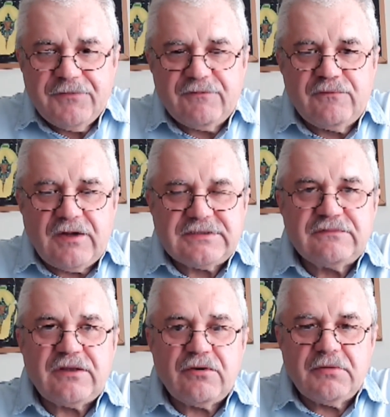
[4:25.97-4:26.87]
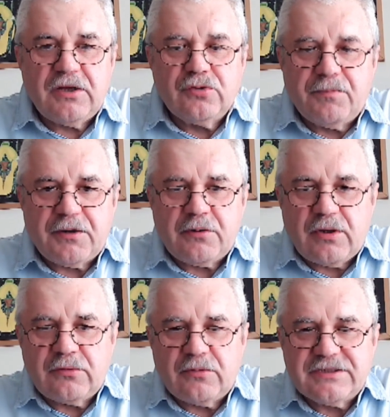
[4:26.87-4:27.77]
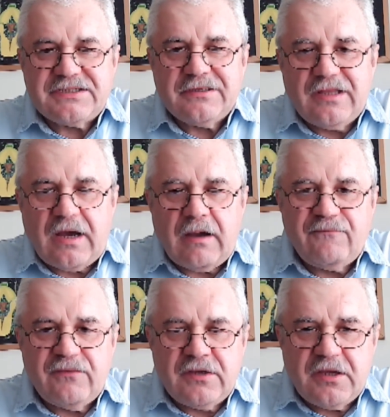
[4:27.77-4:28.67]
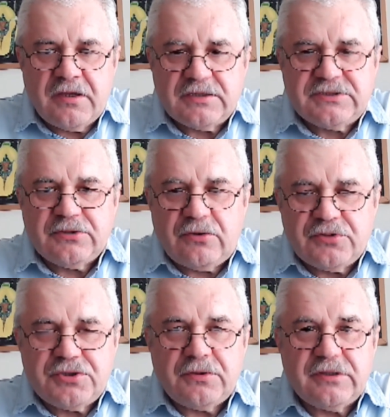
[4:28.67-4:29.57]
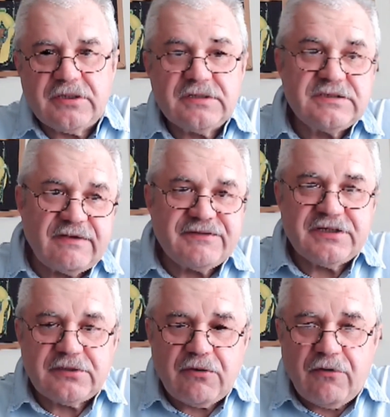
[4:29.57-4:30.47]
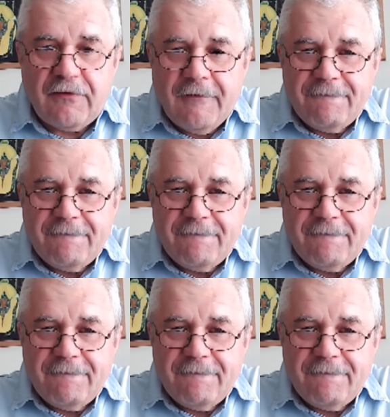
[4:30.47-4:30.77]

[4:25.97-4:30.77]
И в 22 году прокуратура сняла обвинения с заключенных, со всех трех,